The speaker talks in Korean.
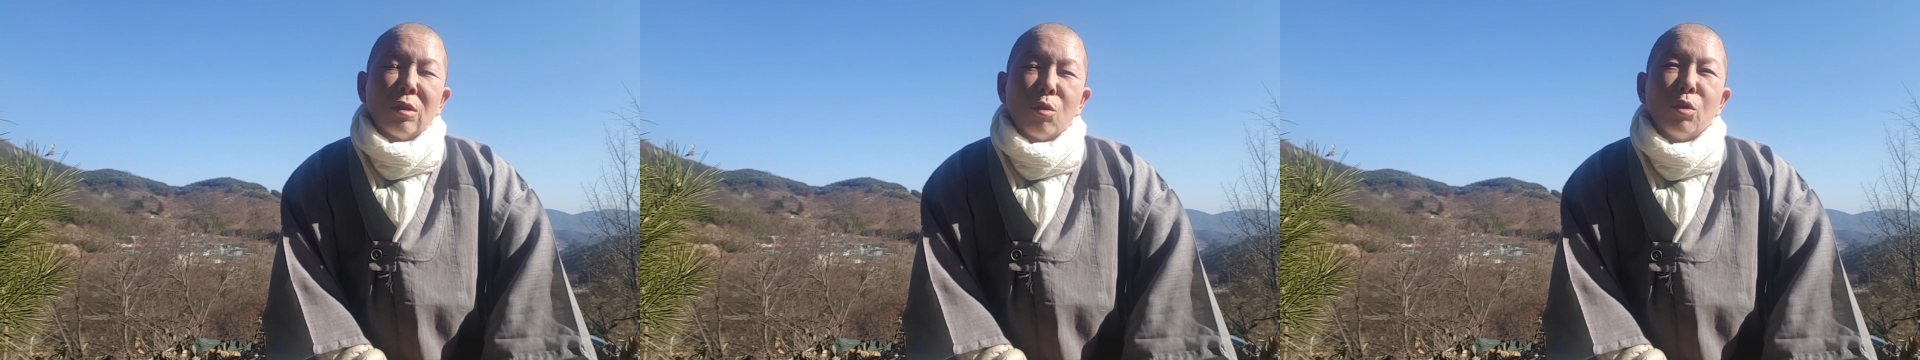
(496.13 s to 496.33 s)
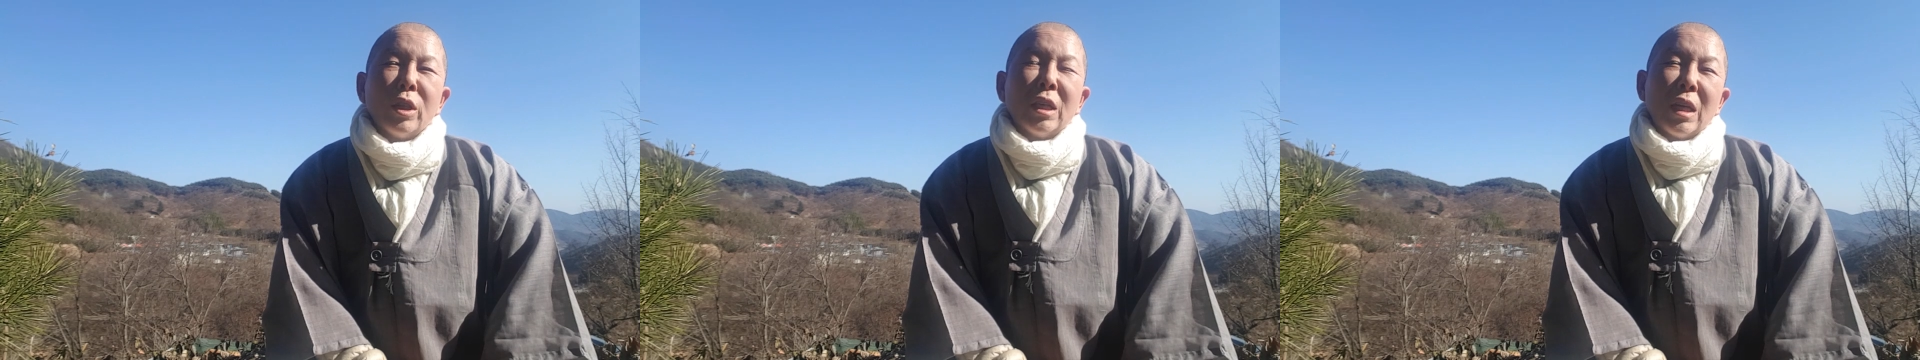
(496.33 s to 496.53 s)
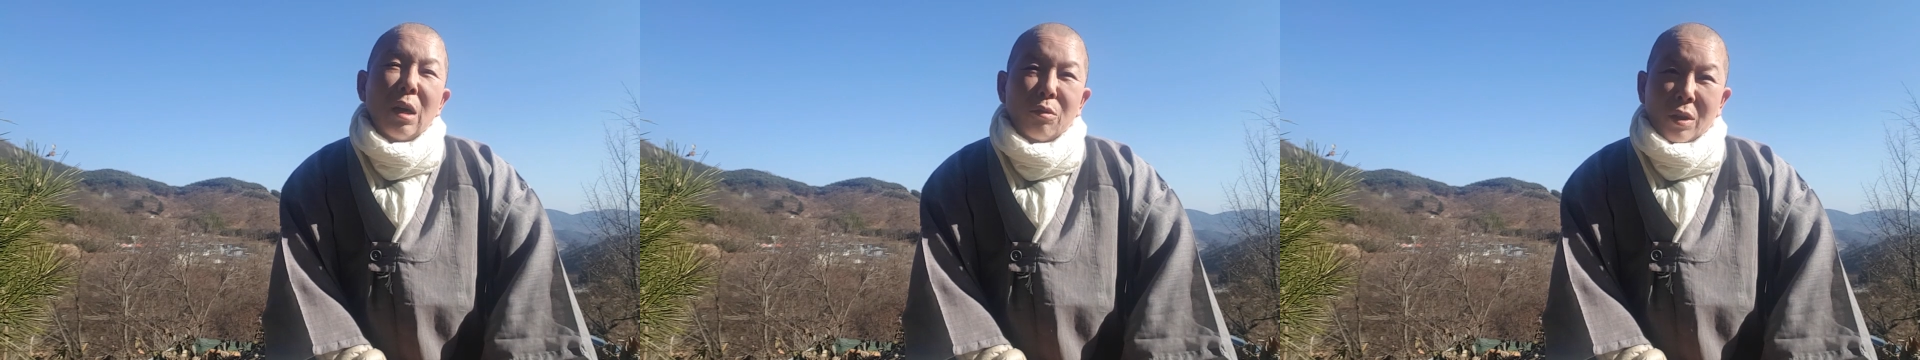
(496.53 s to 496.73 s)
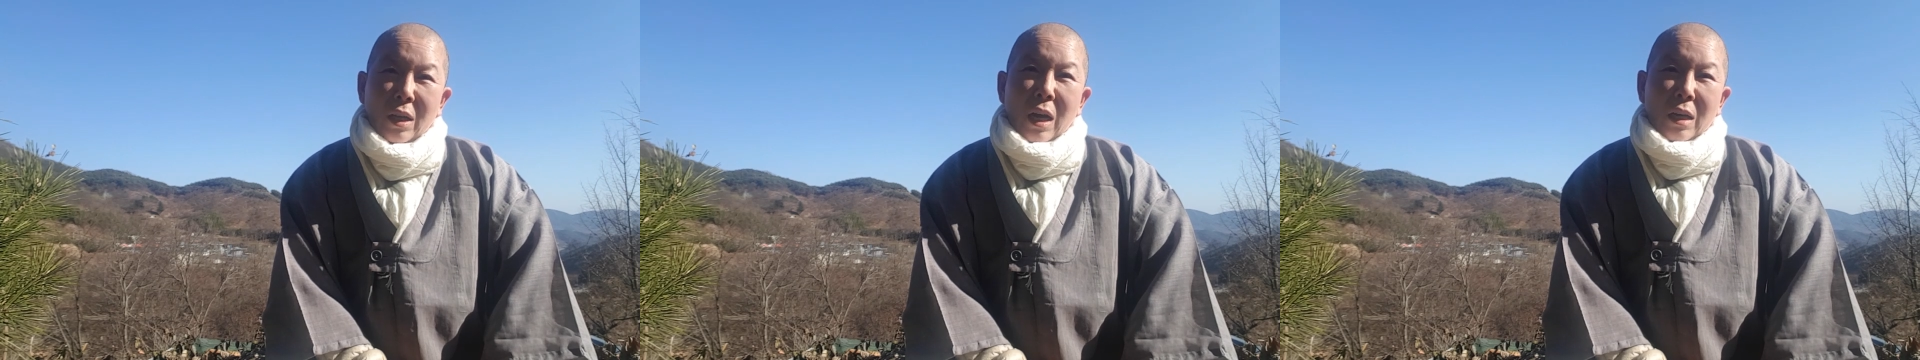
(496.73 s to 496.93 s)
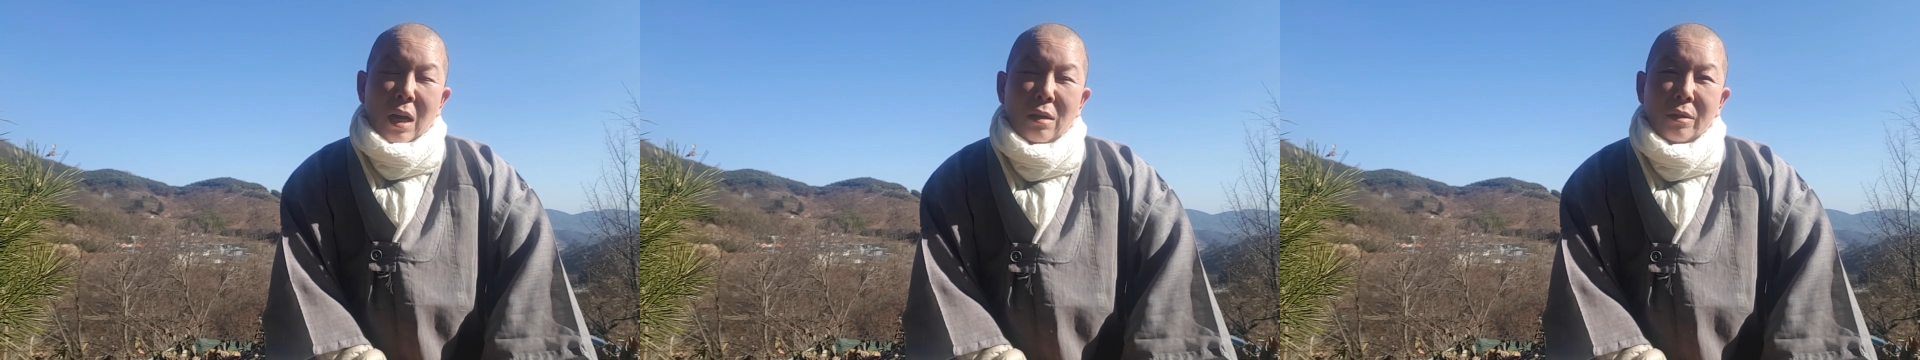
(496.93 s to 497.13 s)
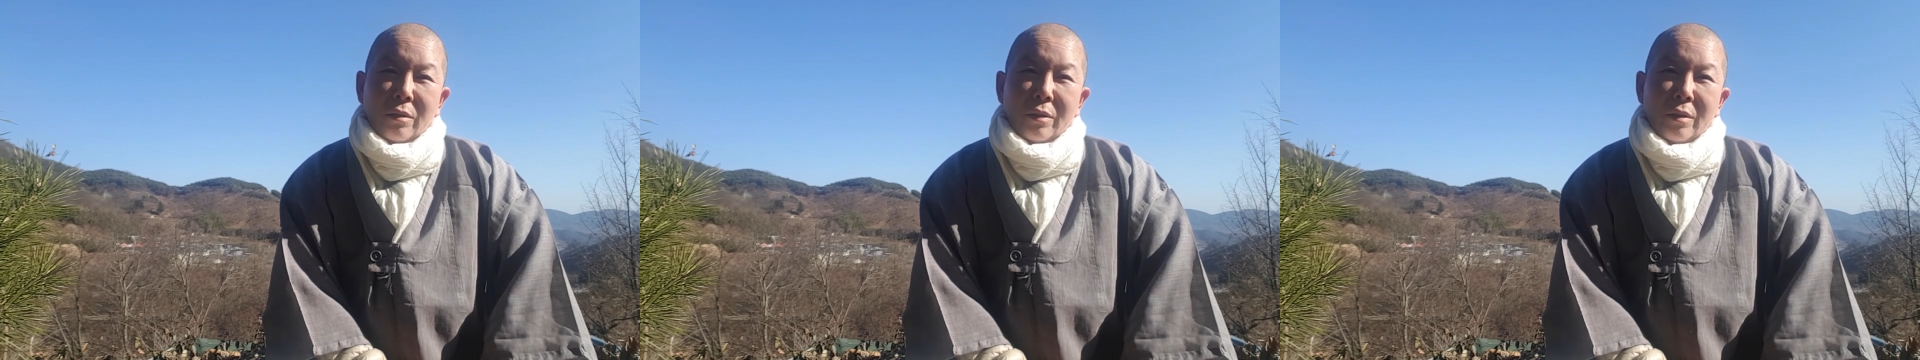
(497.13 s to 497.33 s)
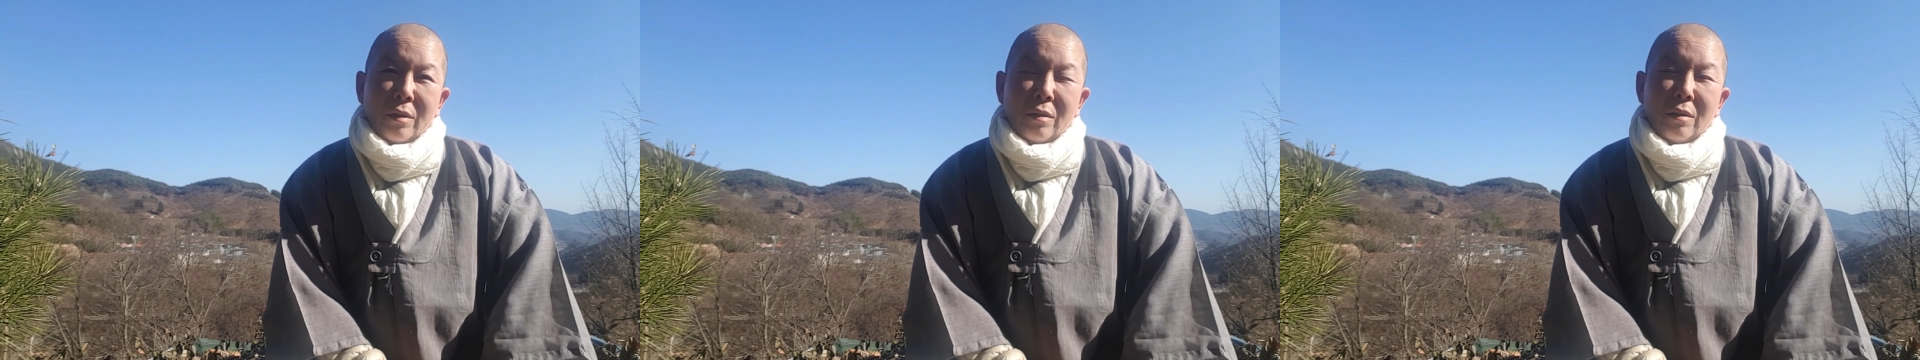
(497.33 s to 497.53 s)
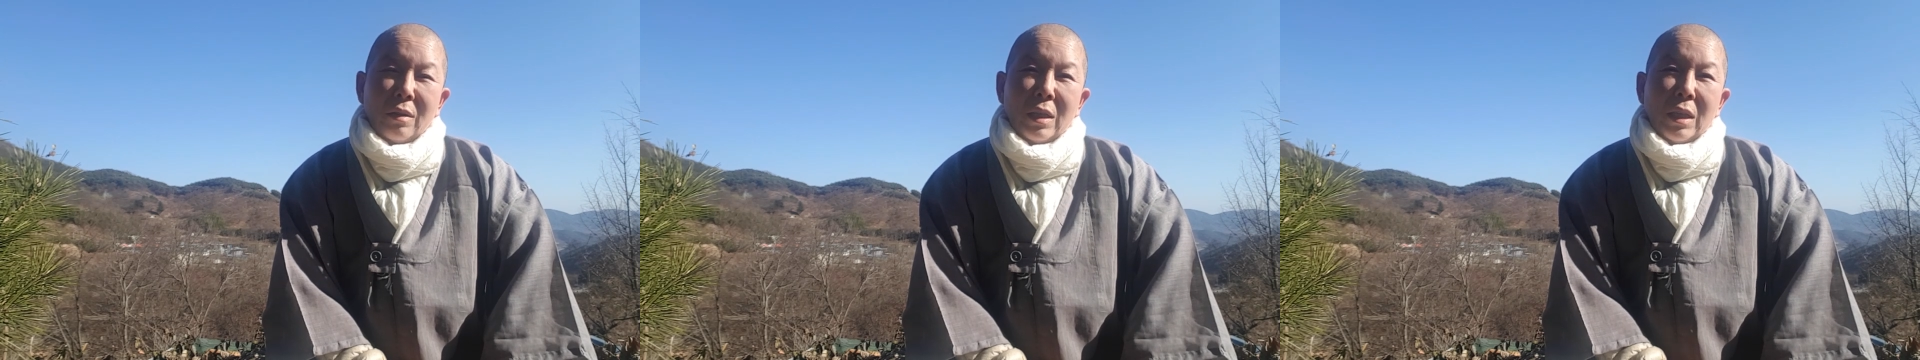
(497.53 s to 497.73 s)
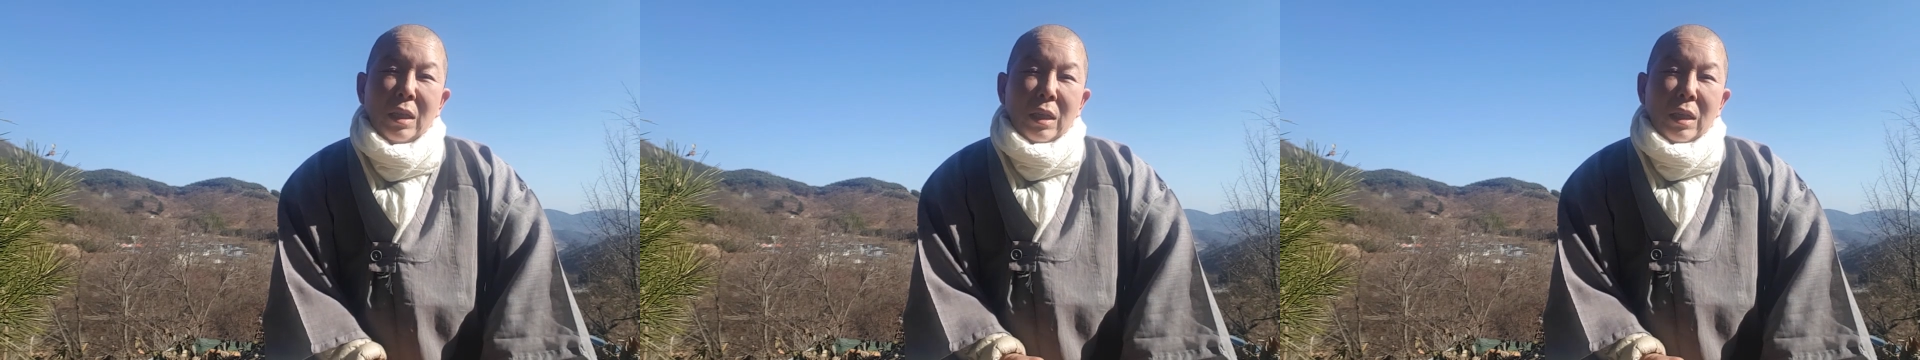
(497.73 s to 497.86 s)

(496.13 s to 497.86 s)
꽃이라고 생각하거든요.